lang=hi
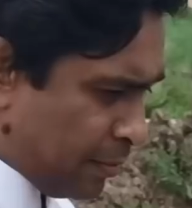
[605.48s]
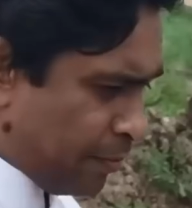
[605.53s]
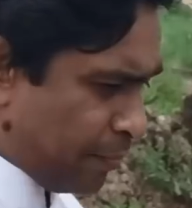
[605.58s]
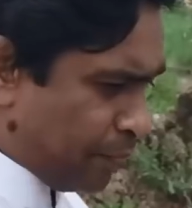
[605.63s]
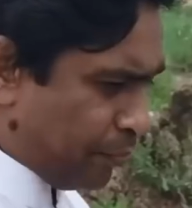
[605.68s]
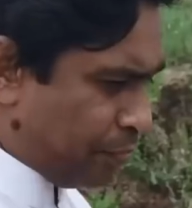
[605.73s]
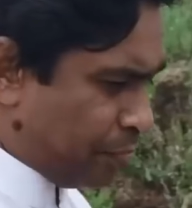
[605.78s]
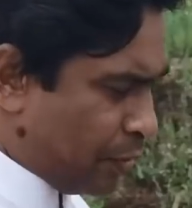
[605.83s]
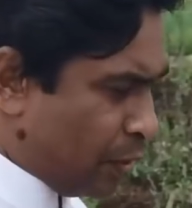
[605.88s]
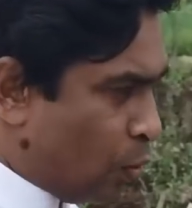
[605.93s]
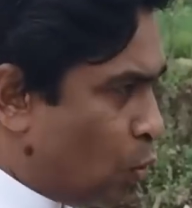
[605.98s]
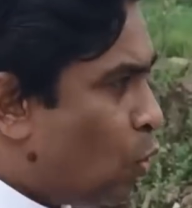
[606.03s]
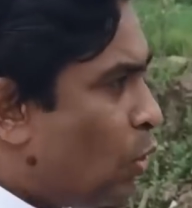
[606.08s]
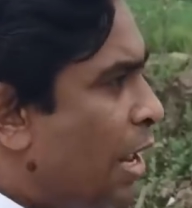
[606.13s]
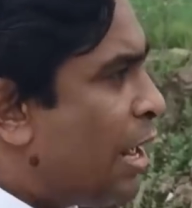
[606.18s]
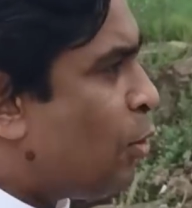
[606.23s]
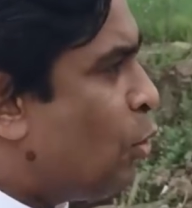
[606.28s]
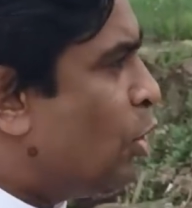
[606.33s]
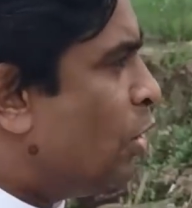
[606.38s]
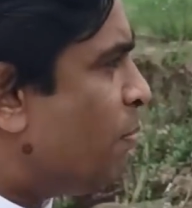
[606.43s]

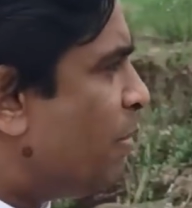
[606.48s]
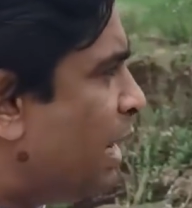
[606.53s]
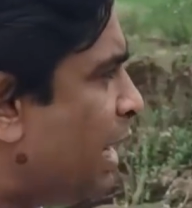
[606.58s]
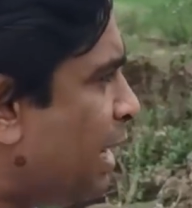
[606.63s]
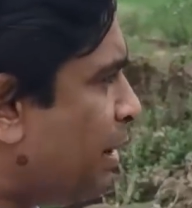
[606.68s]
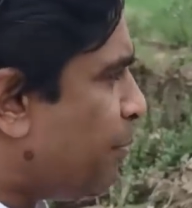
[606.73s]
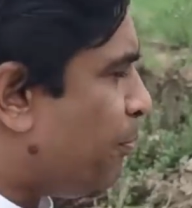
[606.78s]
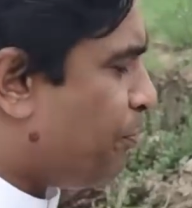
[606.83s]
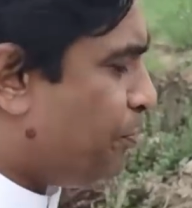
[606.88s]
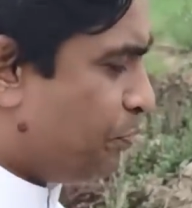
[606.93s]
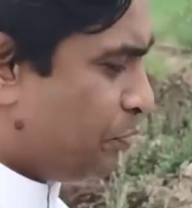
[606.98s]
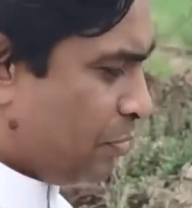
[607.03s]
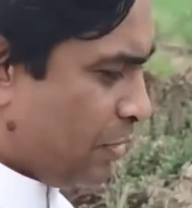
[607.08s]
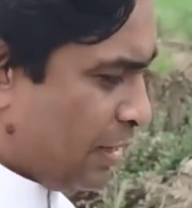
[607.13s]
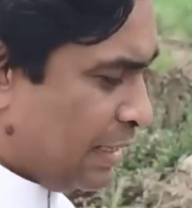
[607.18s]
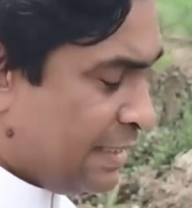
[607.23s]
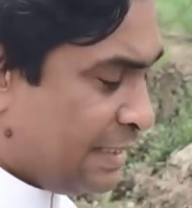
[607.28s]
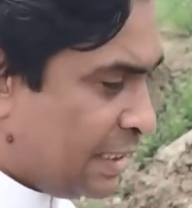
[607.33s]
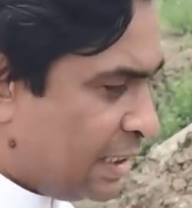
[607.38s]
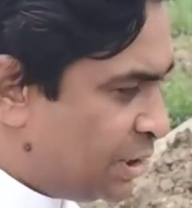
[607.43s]
गोला रोड में
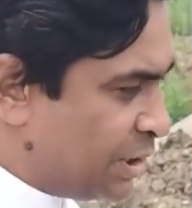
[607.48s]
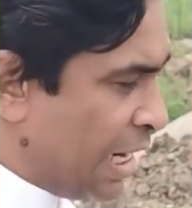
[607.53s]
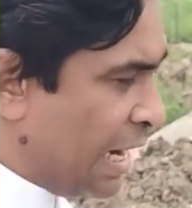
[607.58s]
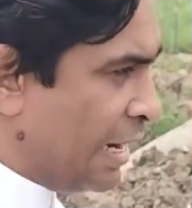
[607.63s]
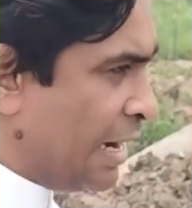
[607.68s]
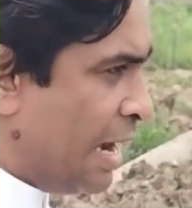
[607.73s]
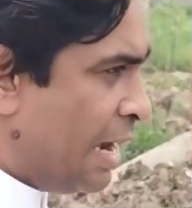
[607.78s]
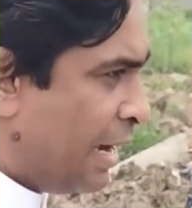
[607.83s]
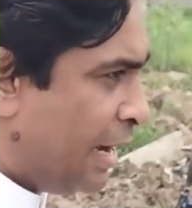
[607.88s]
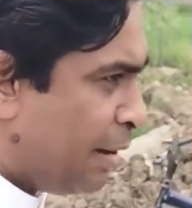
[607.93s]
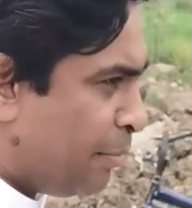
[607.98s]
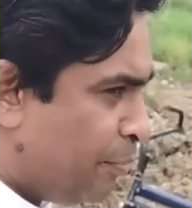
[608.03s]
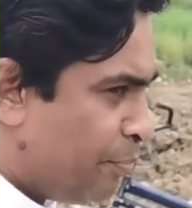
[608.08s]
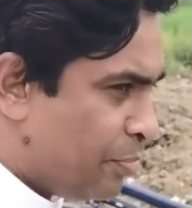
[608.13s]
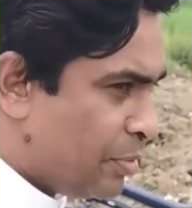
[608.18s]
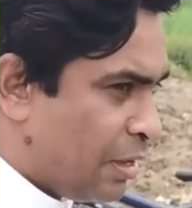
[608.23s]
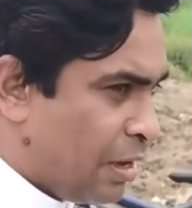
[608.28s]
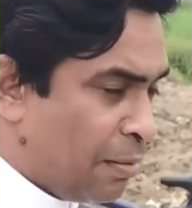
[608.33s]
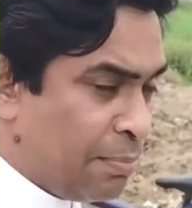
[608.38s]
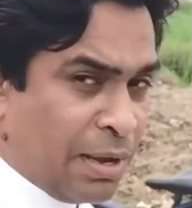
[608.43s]
इसकी शाखा है
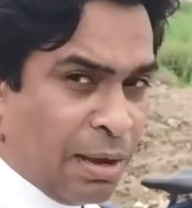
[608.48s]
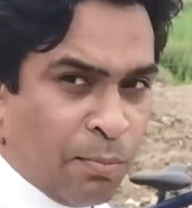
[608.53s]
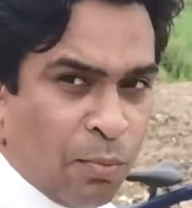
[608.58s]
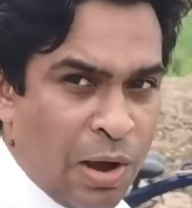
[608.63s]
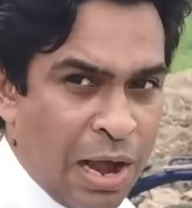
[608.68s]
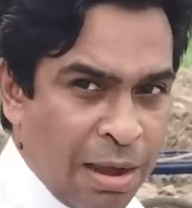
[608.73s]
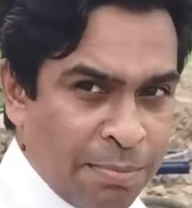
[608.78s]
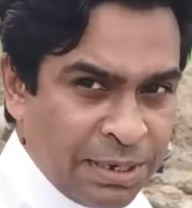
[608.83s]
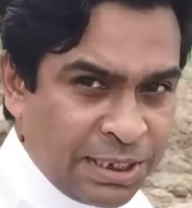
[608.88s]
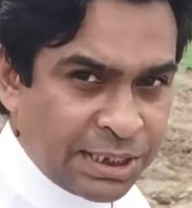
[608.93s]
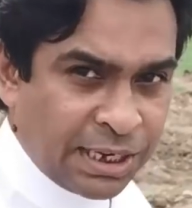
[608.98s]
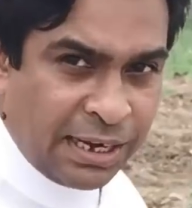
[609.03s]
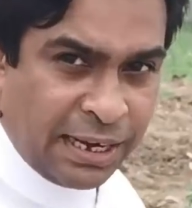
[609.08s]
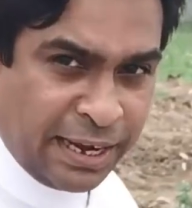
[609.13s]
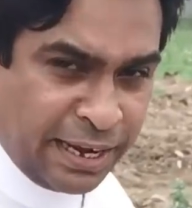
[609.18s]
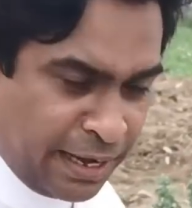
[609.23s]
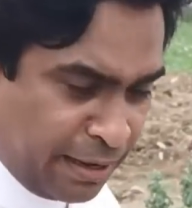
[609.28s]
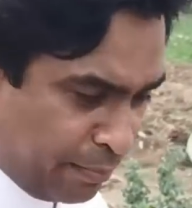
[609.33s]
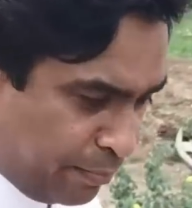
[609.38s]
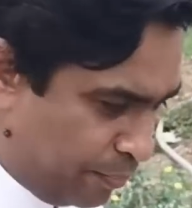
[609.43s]
अभी हम वहाँ भी
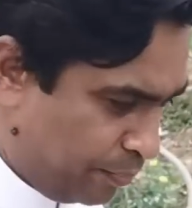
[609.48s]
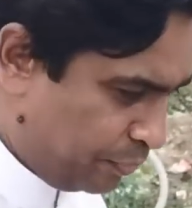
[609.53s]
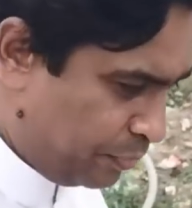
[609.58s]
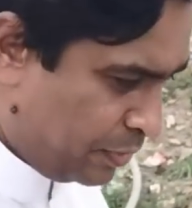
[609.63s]
चलेंगे